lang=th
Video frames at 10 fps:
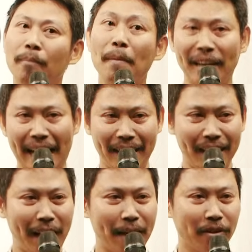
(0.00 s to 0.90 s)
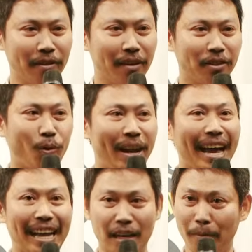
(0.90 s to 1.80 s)
ไม่เป็นไรตัวแร
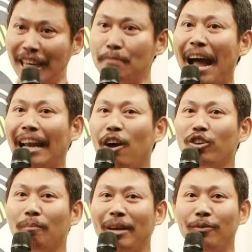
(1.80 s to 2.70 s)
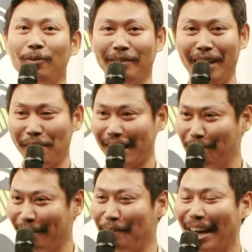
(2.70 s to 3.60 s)
กอาจจะยังไม่ใช่หมาเรายังไม่อยู่ใน
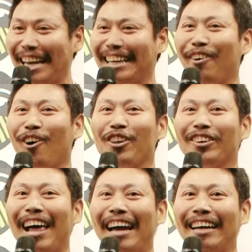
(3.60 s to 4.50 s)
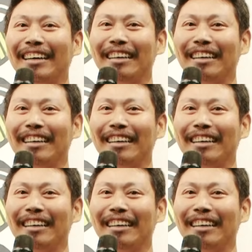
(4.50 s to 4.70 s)
กรรมการที่เกี่ยวข้องเท่าไหร่